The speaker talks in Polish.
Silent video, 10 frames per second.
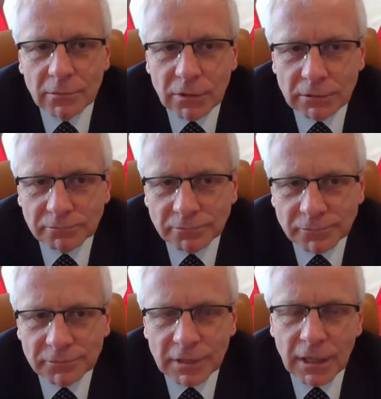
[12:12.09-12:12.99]
bo
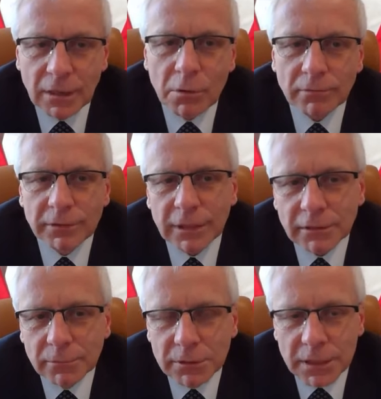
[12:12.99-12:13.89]
w tyle głowy jak
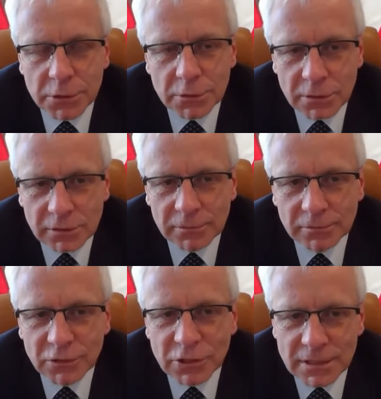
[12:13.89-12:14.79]
gdyby też
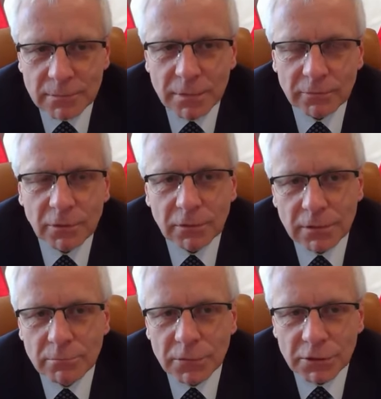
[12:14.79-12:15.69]
wszyscy pewno o
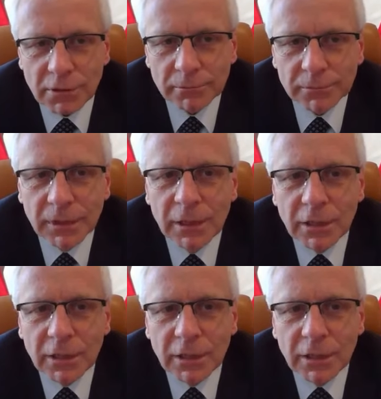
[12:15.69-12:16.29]
tym myślą